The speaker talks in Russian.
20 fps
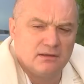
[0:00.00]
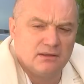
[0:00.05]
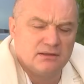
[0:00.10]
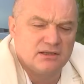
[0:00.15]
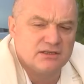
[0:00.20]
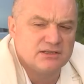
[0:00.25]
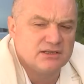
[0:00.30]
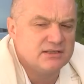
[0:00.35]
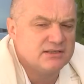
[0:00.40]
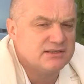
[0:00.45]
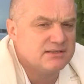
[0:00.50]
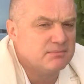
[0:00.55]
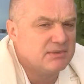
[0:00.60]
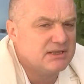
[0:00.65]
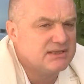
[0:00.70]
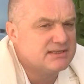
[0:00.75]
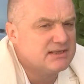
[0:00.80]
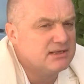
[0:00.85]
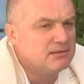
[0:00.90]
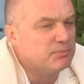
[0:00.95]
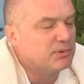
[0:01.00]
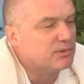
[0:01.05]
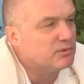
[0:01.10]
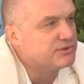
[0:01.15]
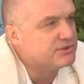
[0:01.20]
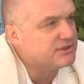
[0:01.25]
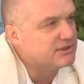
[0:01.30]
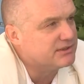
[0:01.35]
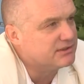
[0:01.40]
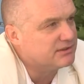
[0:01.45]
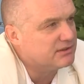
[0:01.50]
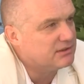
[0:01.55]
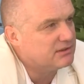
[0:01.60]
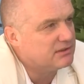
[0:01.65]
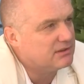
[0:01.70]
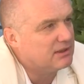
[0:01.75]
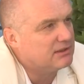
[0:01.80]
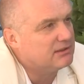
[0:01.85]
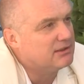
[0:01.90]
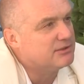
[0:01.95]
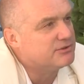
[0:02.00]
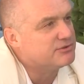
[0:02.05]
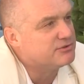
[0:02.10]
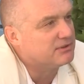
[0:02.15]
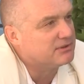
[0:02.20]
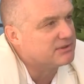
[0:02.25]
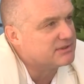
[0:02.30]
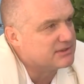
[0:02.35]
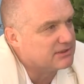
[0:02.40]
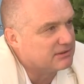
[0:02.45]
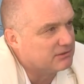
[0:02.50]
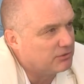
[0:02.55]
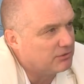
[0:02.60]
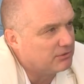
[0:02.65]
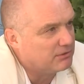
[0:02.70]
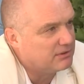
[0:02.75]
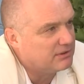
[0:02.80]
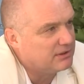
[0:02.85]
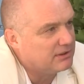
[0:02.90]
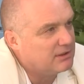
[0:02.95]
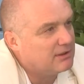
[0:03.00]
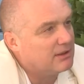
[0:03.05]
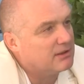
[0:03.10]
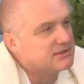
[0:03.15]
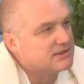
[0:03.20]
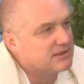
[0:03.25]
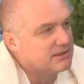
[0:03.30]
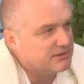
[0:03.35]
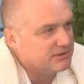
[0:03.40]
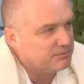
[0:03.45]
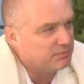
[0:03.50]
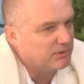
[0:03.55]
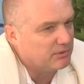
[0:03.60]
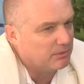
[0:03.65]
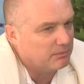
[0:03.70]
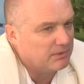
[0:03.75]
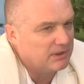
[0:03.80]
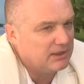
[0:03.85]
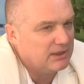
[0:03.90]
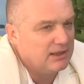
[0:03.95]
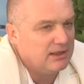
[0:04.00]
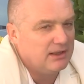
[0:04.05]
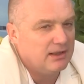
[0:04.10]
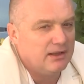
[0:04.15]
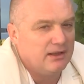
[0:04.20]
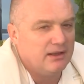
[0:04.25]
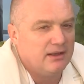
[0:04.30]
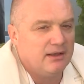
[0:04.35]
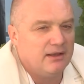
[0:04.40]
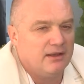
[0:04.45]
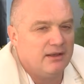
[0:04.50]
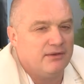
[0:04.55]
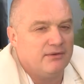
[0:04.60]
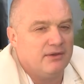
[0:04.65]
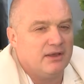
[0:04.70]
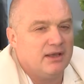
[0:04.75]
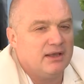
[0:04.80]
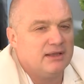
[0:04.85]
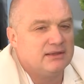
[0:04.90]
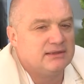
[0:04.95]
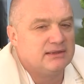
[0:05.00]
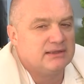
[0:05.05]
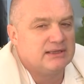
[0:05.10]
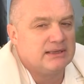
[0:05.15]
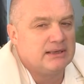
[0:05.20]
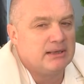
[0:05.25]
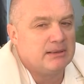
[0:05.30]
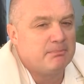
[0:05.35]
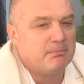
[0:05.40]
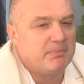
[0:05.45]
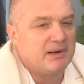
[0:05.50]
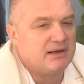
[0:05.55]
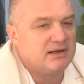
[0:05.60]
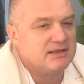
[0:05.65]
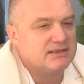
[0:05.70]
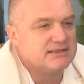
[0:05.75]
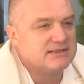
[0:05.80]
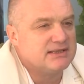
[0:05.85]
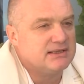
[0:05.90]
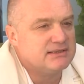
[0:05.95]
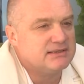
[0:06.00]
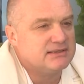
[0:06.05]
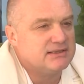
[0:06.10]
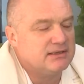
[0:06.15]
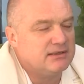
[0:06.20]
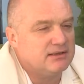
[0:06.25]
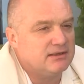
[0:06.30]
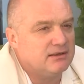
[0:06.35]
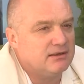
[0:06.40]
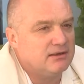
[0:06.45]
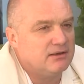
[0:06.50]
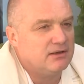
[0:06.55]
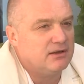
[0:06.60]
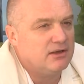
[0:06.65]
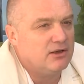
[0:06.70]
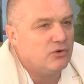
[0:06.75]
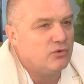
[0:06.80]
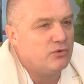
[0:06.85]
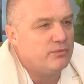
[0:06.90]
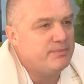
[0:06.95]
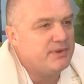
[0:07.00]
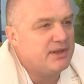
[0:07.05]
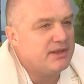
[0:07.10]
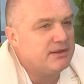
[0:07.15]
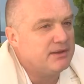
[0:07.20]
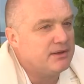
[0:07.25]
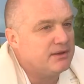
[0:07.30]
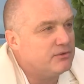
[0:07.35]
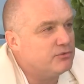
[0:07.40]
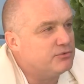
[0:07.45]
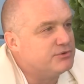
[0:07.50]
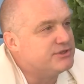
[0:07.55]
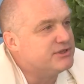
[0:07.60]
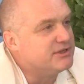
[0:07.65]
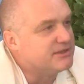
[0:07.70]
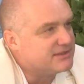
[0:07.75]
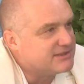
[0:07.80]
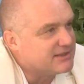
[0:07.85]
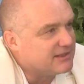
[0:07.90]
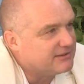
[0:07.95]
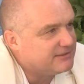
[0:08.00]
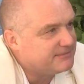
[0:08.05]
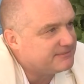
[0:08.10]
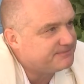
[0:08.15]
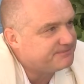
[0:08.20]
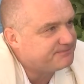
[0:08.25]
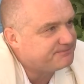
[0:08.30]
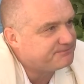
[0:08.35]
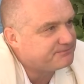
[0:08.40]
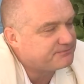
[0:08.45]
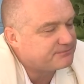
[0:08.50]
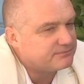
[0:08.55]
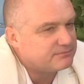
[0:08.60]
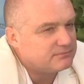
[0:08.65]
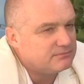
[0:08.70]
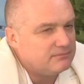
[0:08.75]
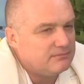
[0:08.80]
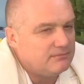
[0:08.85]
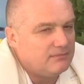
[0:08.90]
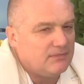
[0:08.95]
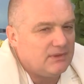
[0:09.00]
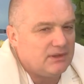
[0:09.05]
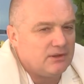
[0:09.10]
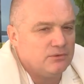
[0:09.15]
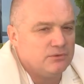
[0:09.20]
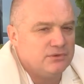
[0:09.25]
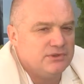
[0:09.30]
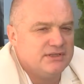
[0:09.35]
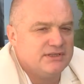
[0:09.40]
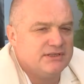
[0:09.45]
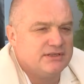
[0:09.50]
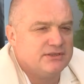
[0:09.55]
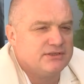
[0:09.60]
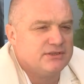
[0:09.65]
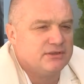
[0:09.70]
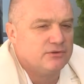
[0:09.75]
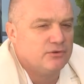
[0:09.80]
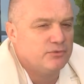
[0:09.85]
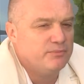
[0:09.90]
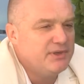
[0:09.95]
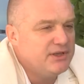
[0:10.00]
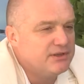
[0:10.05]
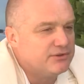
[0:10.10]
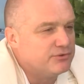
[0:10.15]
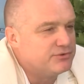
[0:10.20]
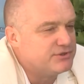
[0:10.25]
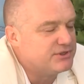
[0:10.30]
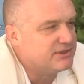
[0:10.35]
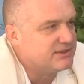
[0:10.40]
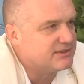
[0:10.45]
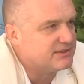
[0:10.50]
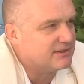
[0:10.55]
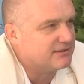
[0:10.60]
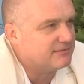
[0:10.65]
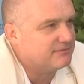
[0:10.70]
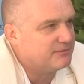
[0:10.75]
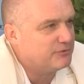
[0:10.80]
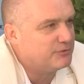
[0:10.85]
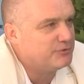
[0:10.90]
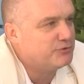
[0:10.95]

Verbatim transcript: Это же не самоцель получить отличную оценку и красный диплом это показатель умения учиться. Вот если человек умеет учиться, у